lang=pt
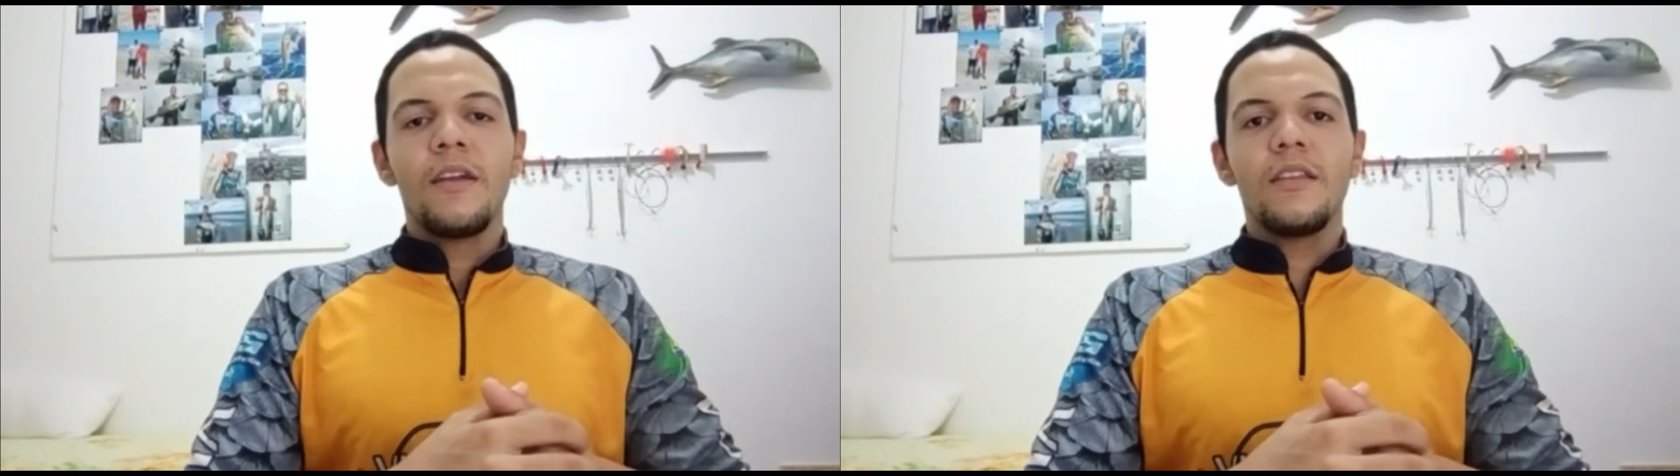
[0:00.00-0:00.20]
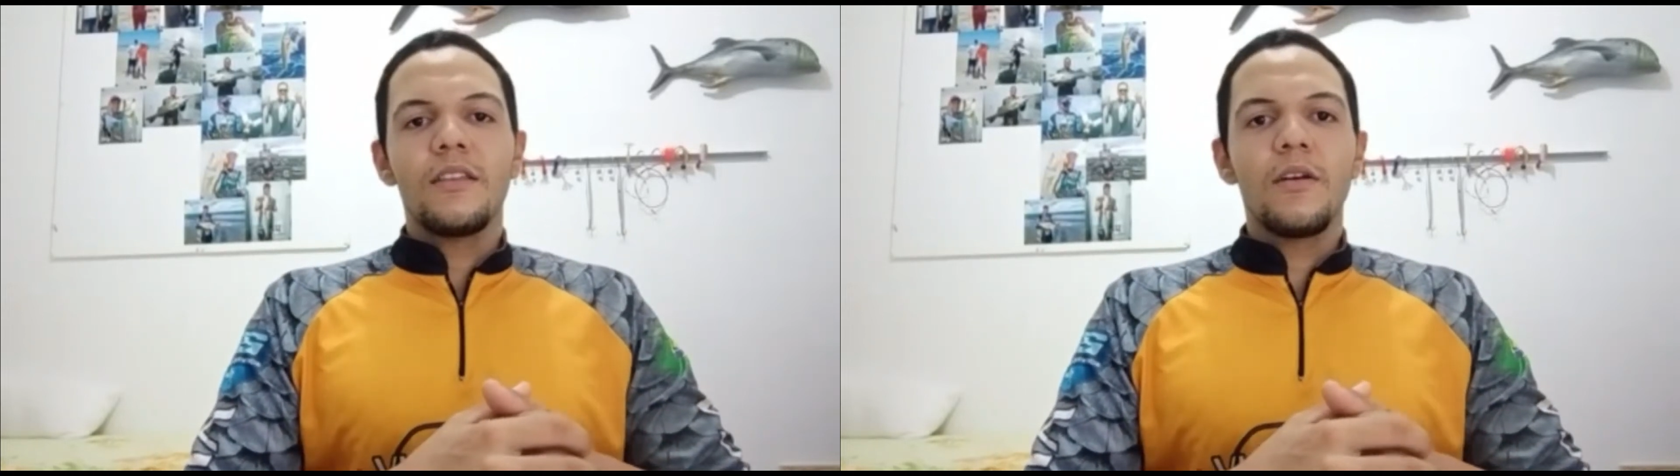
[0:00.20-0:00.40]

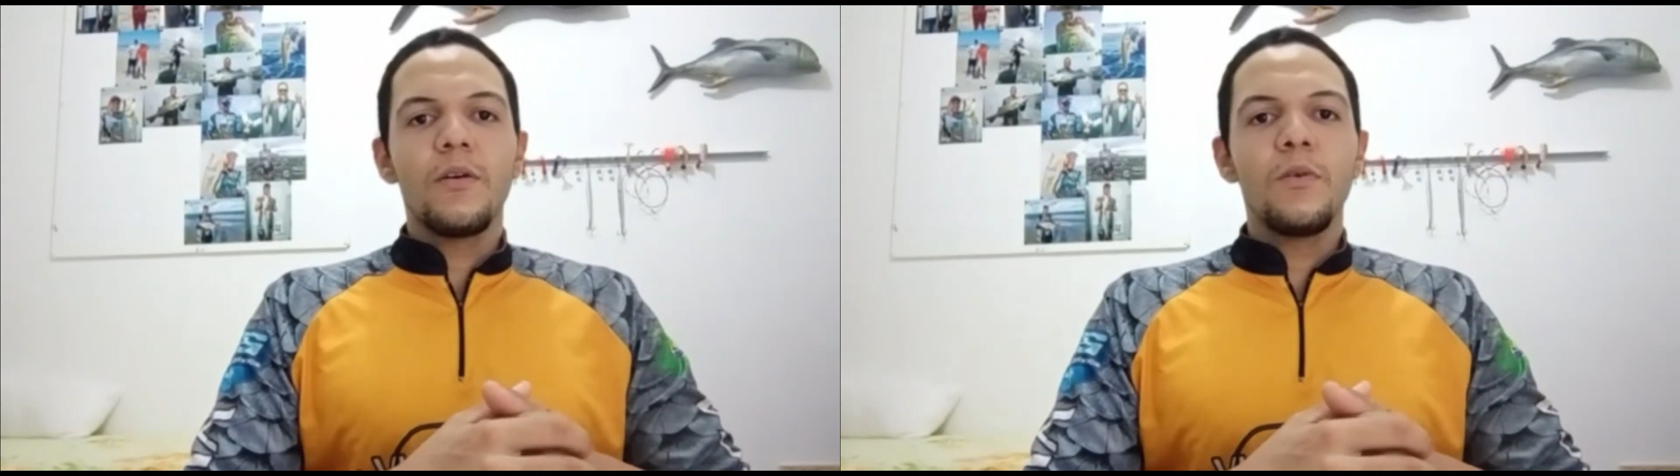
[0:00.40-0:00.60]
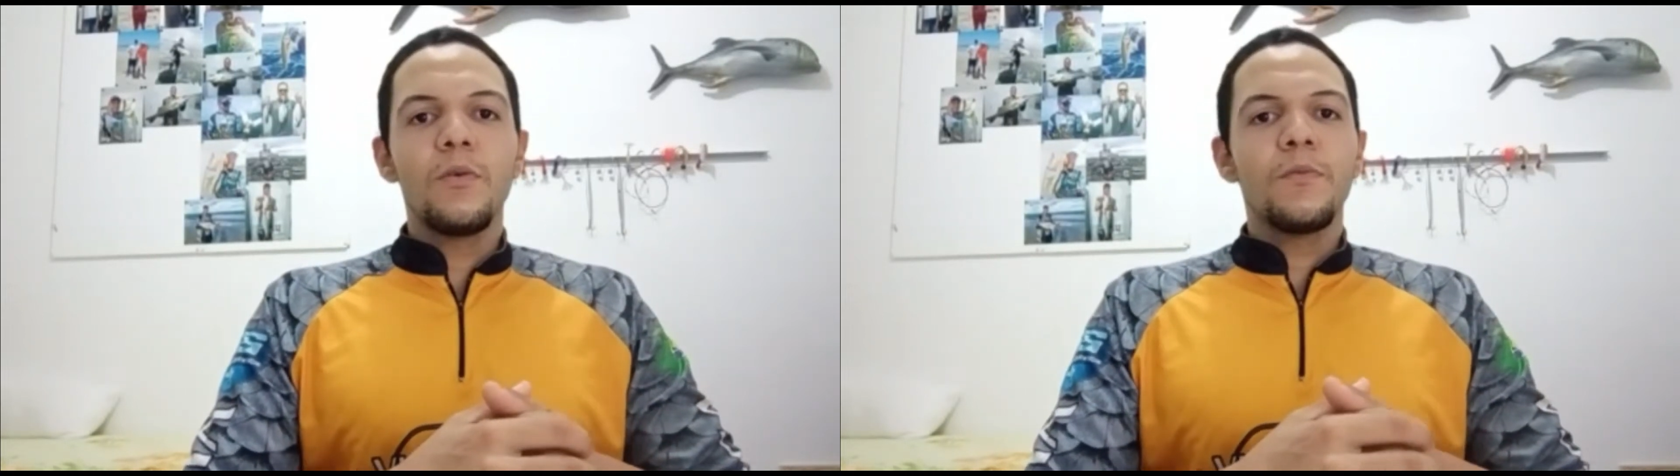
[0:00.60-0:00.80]

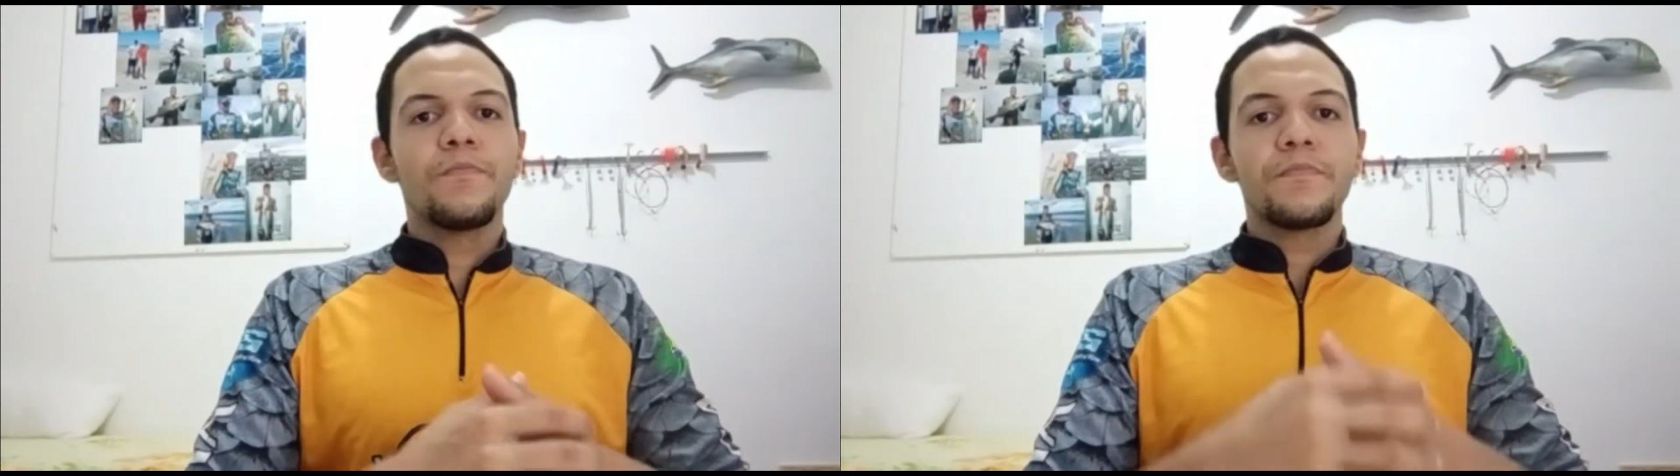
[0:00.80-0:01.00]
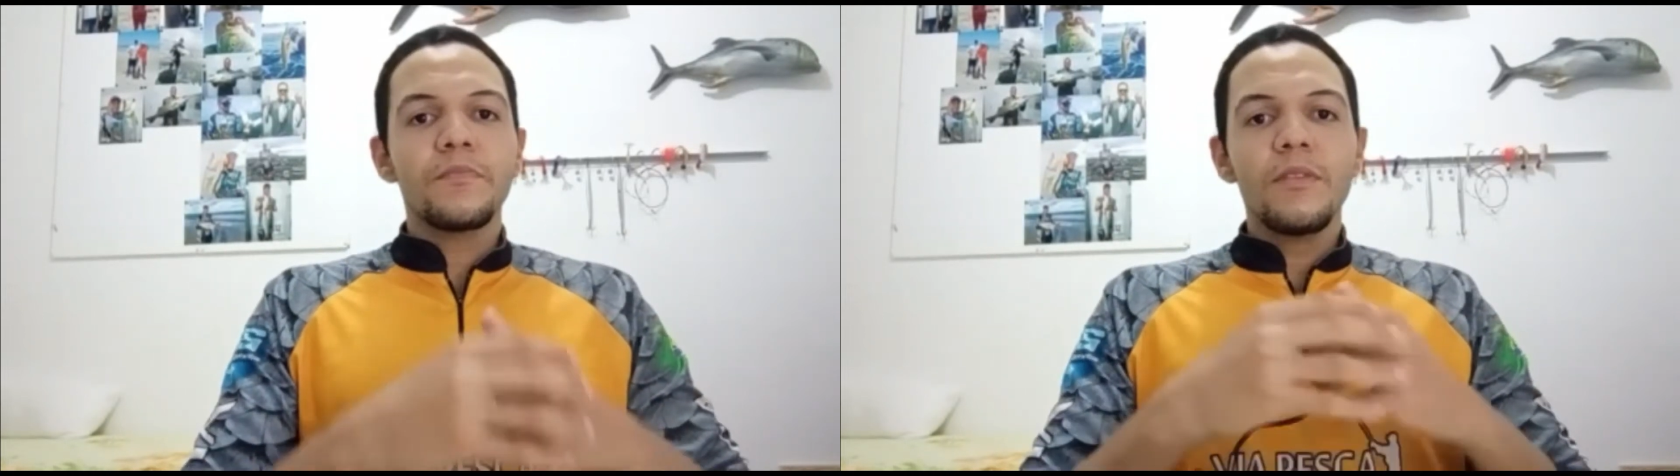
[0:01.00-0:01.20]
Então,
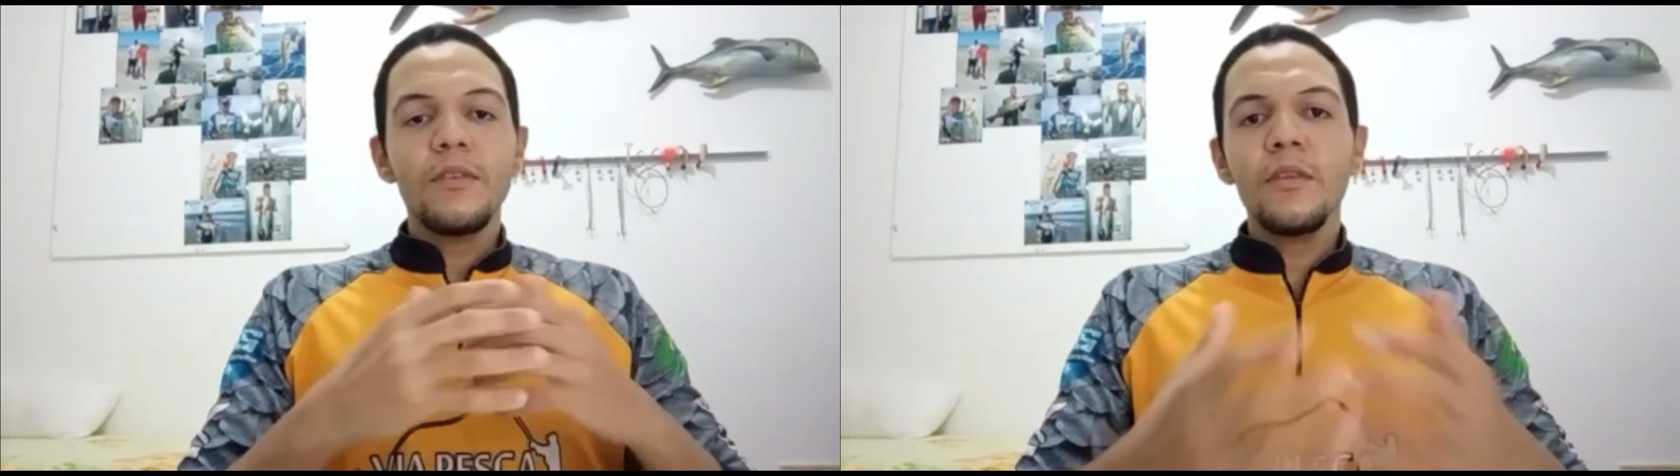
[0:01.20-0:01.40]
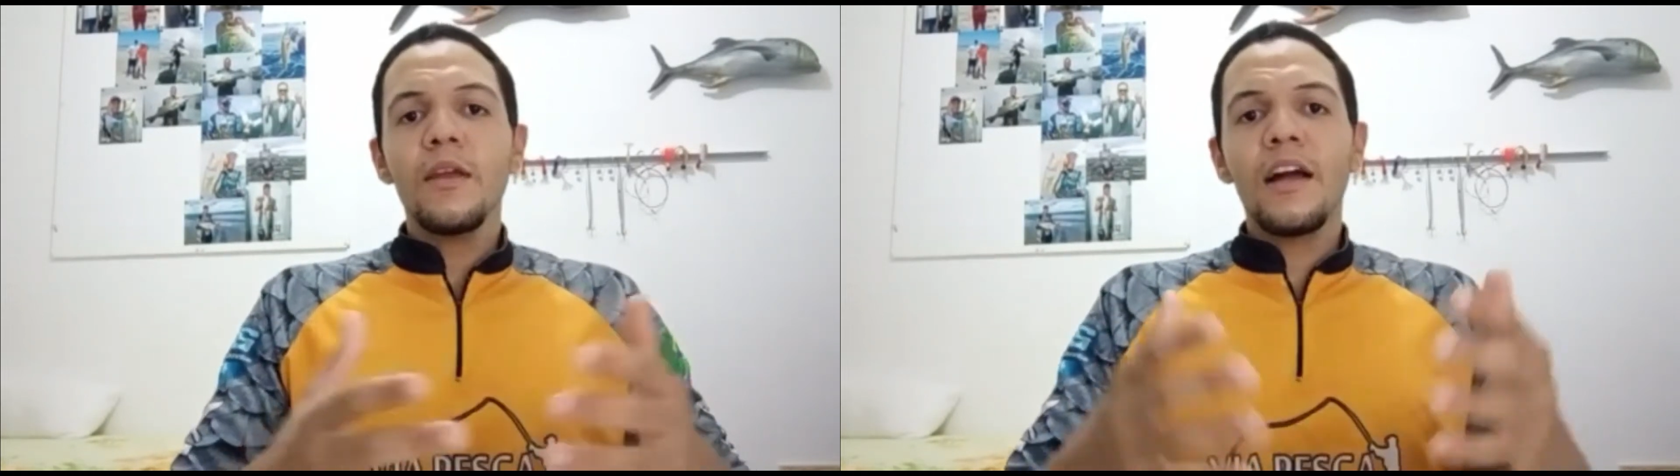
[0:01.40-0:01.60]

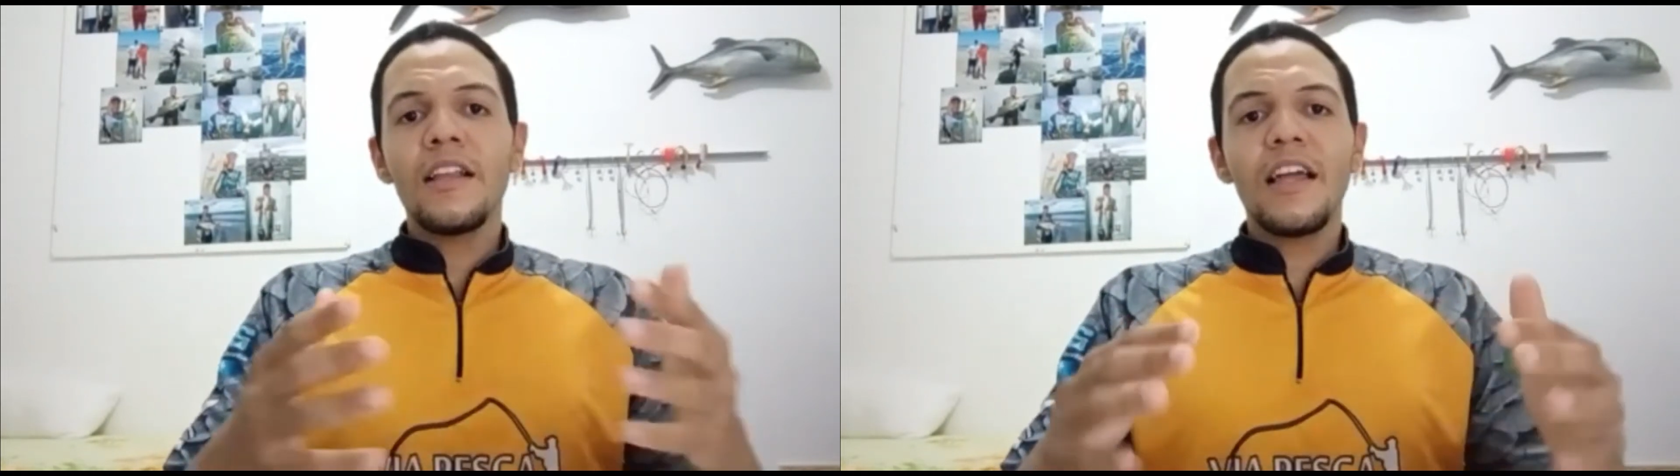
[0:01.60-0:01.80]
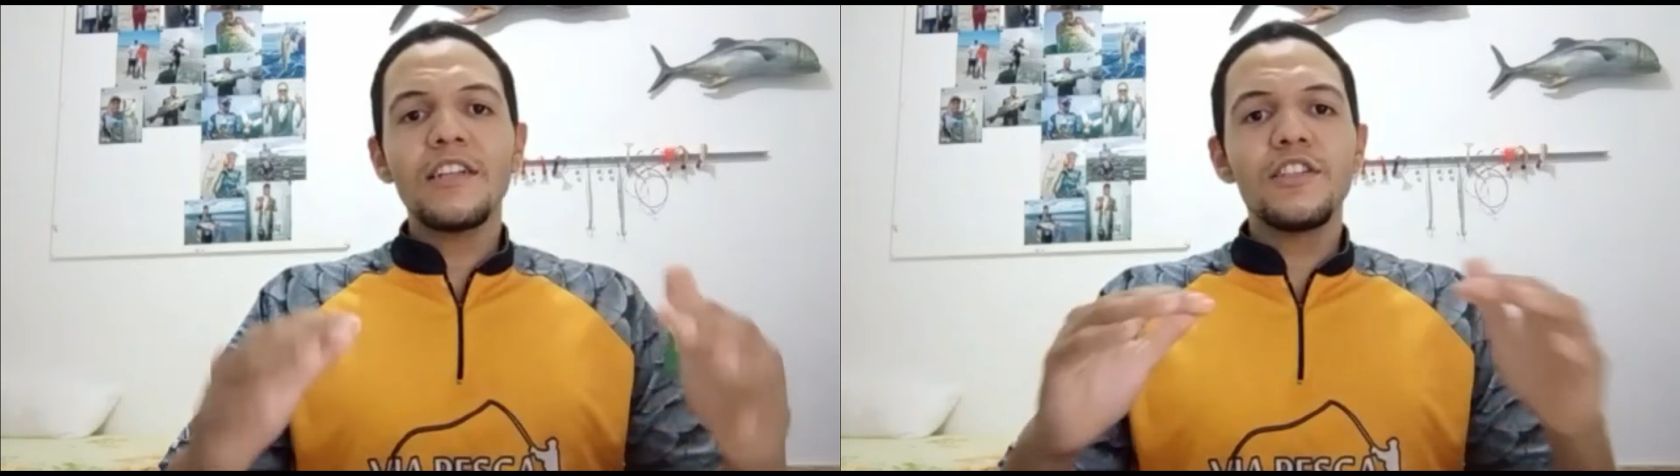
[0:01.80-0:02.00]
as lajes